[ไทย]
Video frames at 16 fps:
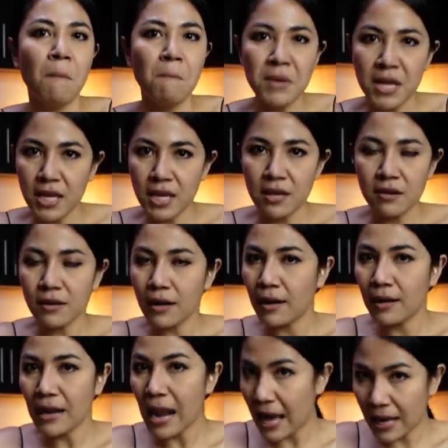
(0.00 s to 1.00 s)
มี
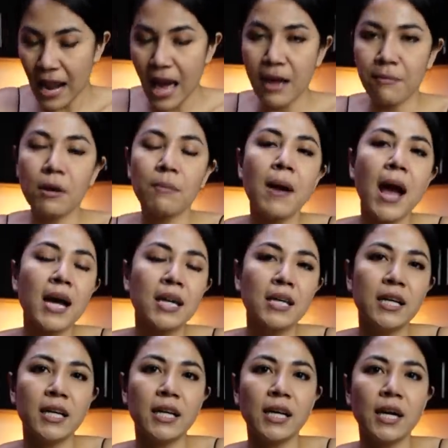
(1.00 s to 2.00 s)
หลากหลายมากๆเล
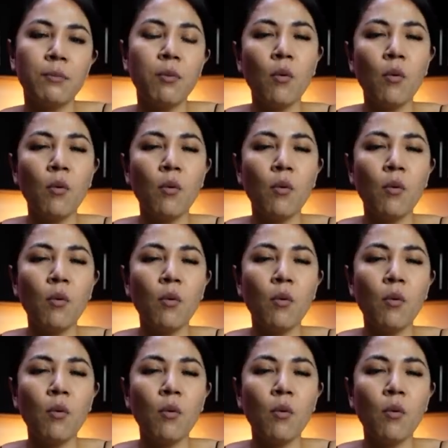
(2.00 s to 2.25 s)
ยนะคะเพ